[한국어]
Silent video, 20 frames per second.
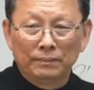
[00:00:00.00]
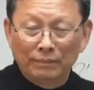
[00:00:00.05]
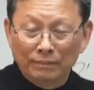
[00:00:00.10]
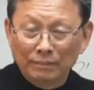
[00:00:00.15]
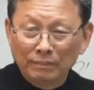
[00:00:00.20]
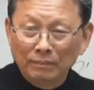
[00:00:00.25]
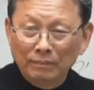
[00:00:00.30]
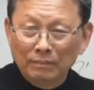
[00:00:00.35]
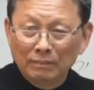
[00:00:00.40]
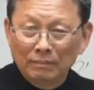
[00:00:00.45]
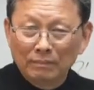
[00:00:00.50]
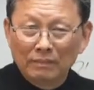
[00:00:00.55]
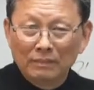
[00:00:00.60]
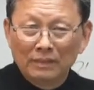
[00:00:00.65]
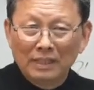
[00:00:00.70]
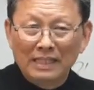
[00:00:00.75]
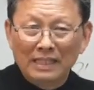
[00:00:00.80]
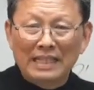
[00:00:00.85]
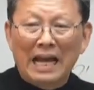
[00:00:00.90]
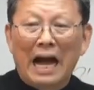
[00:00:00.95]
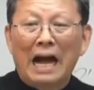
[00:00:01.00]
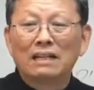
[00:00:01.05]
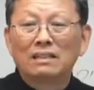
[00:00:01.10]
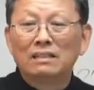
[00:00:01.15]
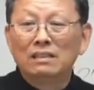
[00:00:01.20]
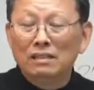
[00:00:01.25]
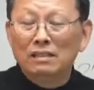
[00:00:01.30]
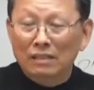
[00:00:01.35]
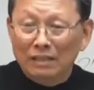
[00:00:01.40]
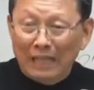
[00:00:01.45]
응?
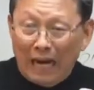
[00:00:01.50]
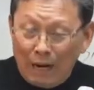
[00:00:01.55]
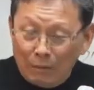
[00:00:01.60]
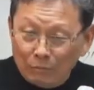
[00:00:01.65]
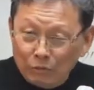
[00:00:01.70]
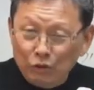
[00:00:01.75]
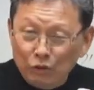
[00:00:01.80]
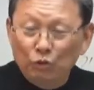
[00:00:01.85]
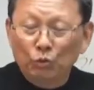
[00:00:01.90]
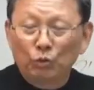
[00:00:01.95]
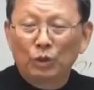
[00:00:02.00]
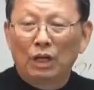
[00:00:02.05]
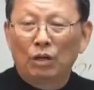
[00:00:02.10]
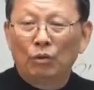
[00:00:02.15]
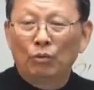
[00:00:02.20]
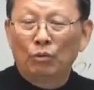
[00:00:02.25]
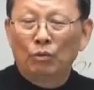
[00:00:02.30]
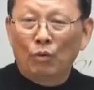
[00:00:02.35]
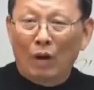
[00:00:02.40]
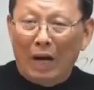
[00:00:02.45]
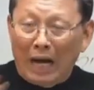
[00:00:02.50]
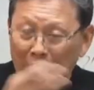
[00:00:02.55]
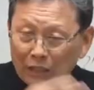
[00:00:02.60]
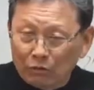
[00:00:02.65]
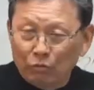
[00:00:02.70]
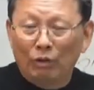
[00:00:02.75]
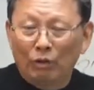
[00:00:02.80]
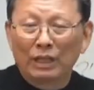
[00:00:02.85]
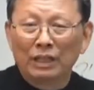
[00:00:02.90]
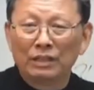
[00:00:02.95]
약을 아무리 좋다고
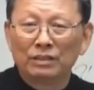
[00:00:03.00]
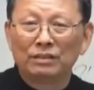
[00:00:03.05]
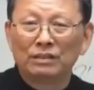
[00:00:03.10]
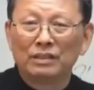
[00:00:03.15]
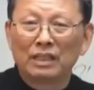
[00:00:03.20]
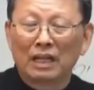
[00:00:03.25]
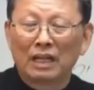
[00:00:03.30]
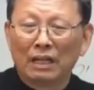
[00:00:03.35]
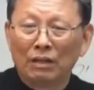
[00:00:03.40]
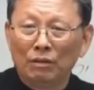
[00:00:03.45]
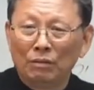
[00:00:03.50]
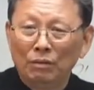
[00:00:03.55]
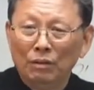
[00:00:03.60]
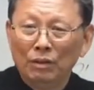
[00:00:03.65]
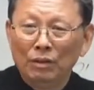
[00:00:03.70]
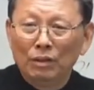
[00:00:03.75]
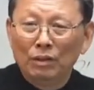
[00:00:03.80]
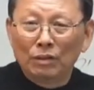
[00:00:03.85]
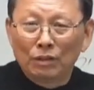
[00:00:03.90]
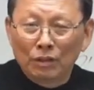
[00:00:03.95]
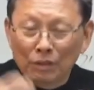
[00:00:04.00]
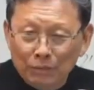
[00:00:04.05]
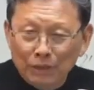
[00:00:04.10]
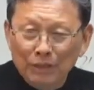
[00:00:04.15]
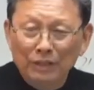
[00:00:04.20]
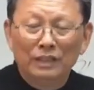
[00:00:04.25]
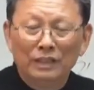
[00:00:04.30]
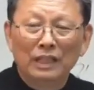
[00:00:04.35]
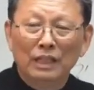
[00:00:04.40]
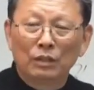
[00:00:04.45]
과도하게 쓰잖아요.
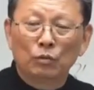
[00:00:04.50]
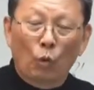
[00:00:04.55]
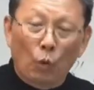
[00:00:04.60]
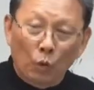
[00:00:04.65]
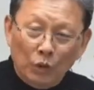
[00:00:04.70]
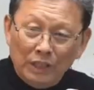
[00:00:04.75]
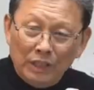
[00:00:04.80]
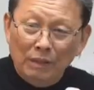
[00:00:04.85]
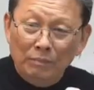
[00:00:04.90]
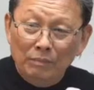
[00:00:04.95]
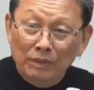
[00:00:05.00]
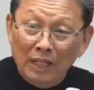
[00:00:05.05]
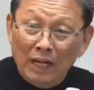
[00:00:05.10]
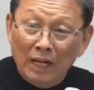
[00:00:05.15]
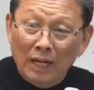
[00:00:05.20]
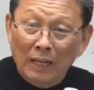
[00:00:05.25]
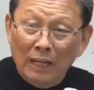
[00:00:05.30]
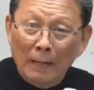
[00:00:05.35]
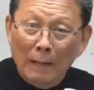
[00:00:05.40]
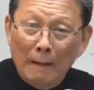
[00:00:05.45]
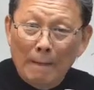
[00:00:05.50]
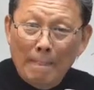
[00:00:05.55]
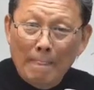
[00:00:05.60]
그러면 이게 독이 됩니다.